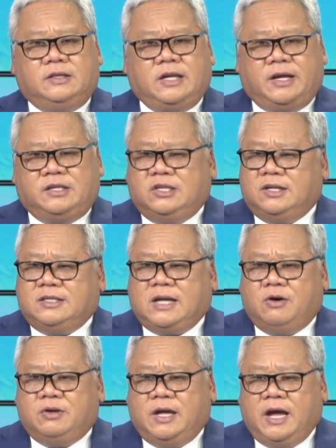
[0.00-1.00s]
Tại trước
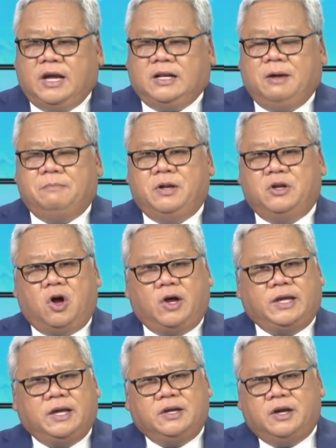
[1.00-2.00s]
sau gì hết là mình
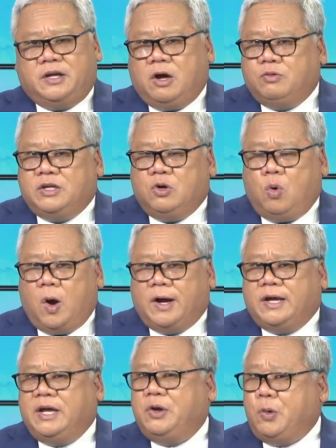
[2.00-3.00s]
nói cái người công dân Hoa
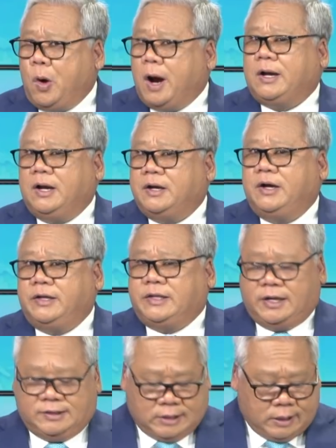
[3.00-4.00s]
Kỳ hoặc là người
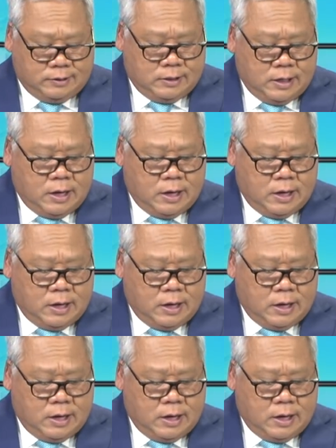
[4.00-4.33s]
thẻ xanh.